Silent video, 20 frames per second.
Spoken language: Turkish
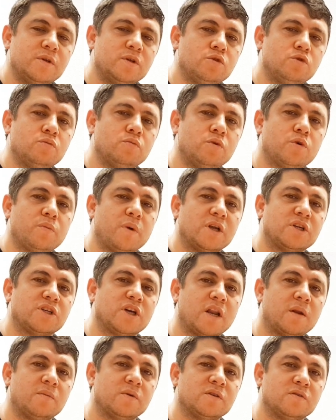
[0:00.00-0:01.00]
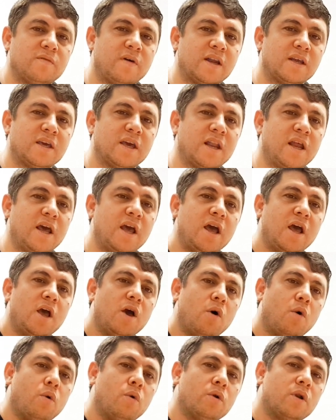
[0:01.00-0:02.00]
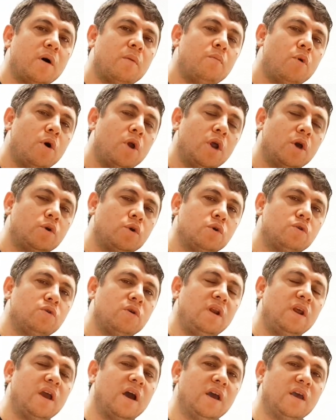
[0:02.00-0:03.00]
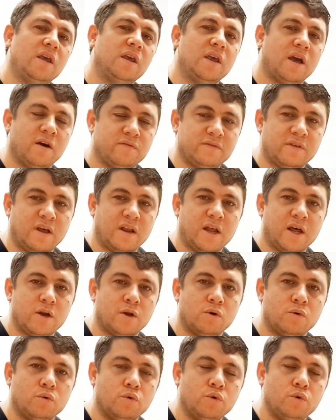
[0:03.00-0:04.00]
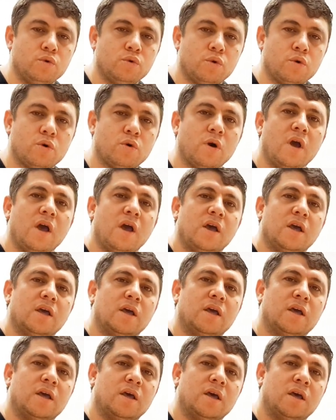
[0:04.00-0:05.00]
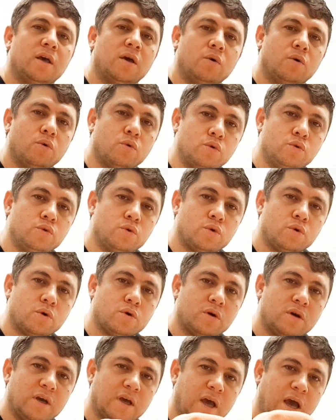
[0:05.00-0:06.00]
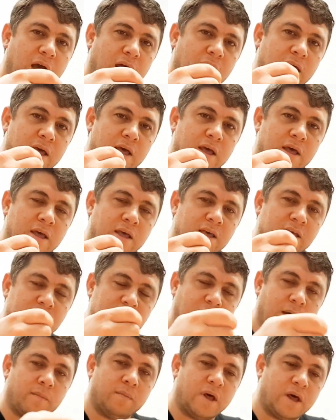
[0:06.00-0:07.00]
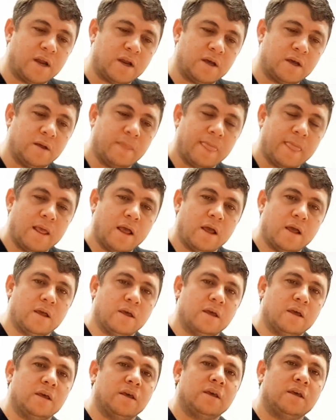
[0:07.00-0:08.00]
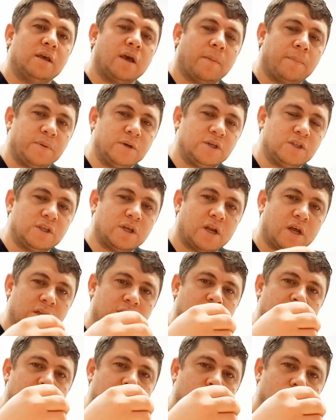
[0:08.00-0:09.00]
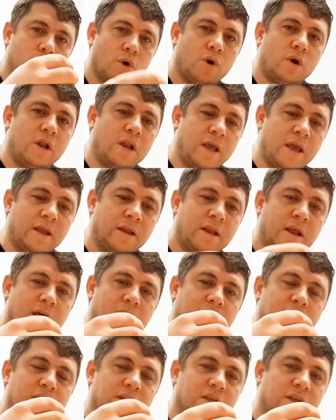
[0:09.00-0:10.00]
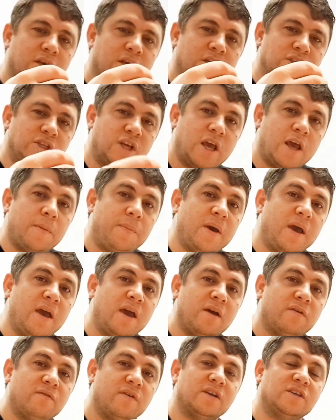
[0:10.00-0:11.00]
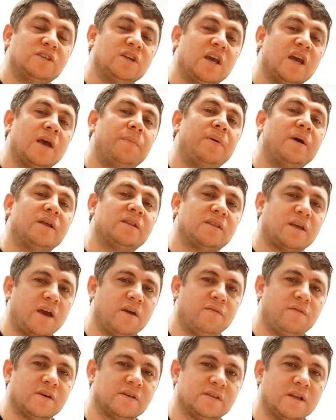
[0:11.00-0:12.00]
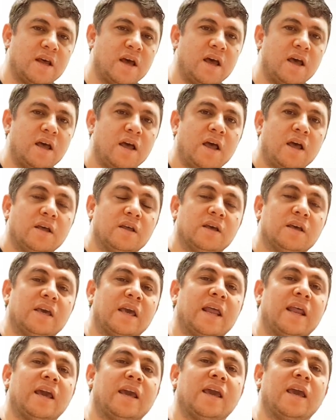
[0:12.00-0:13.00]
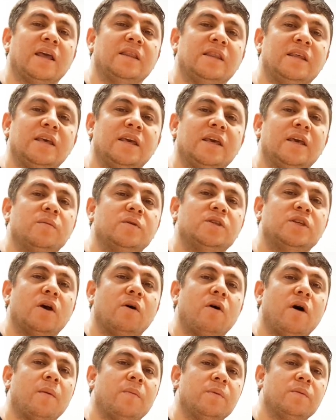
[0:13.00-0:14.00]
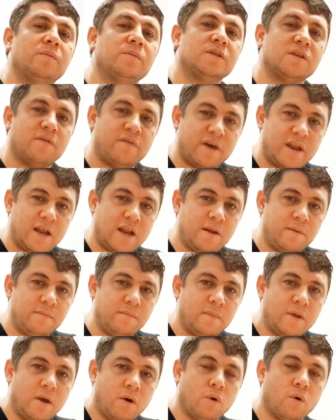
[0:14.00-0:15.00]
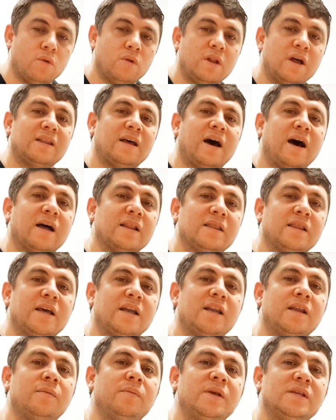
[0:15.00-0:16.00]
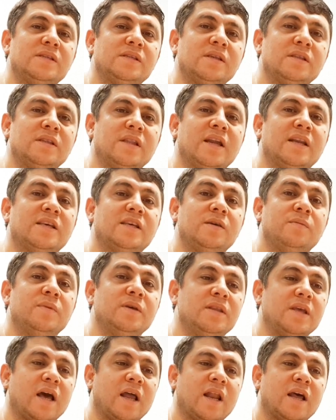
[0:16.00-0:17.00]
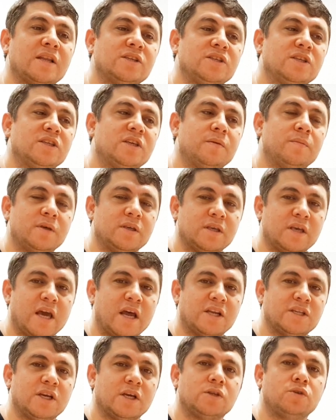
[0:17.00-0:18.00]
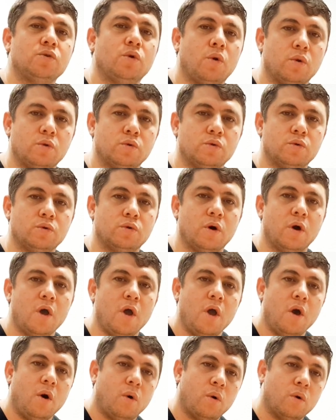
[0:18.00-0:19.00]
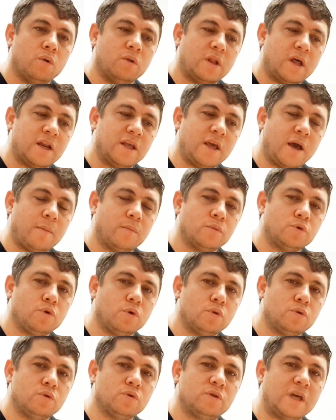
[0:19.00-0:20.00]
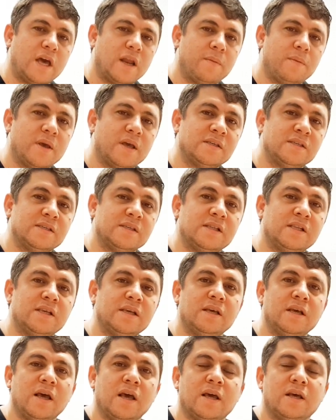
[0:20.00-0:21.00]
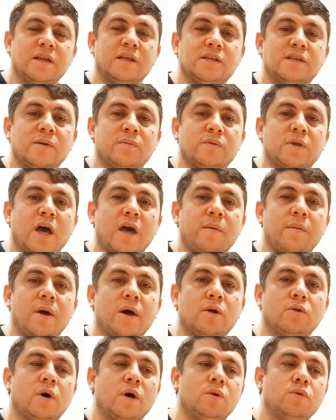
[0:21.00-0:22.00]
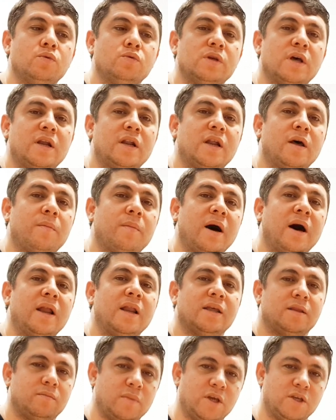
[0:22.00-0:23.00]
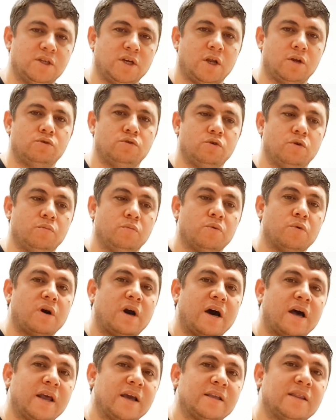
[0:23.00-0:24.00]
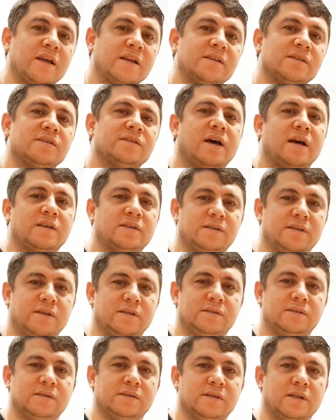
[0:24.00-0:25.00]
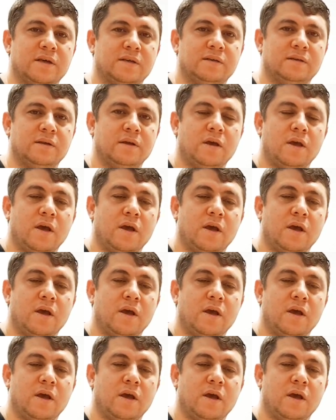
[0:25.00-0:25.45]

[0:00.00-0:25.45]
bir cumhurbaşkanımız varken ona böyle kötü yaftaları, uyduruk e, uyduruk e, hitamları, e, yapıştıran, söyleyen e, CHP ve CHP tayfasına gerektiği gibi cevabımızı verelim. Onlar da hadlerini bilsinler kimin yalancı kimin gerçekçi olduğunu. Onların yapmış olduğu terbiyesizliği Recep Tayyip Erdoğan'ın üzerine mal etmeye çalışıyor bu karaktersiz haysiyetsizler.